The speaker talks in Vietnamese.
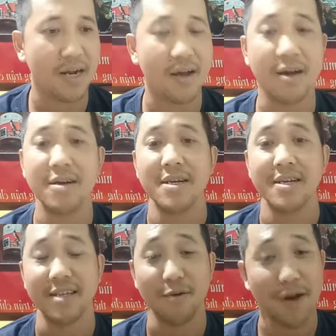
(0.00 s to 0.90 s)
Đó
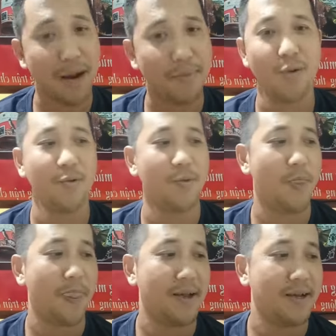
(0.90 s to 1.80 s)
thì của Nam Râu
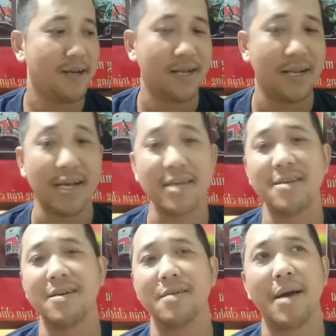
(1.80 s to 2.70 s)
là cái
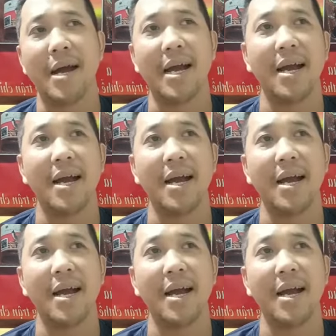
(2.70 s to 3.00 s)
người mà